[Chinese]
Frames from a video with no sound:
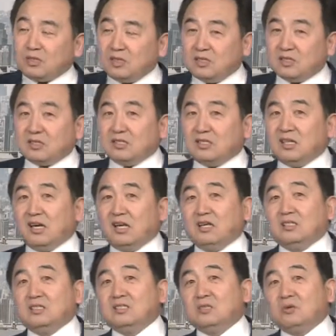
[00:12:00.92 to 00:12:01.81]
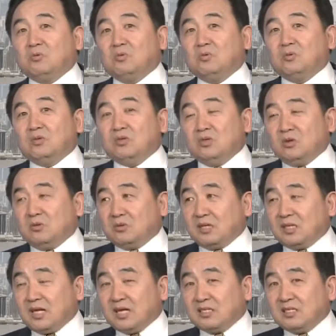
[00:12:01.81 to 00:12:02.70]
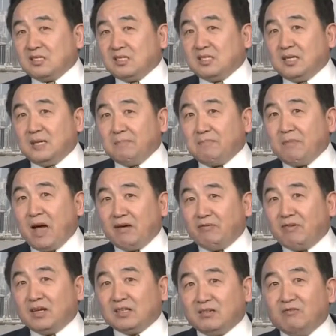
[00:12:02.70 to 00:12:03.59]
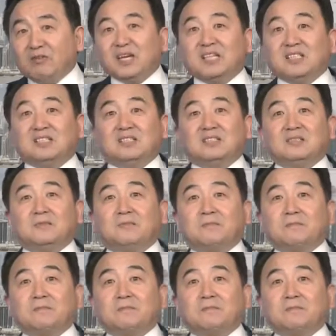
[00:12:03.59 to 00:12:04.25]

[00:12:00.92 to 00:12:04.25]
各自的领袖有着他自己摆放的位置。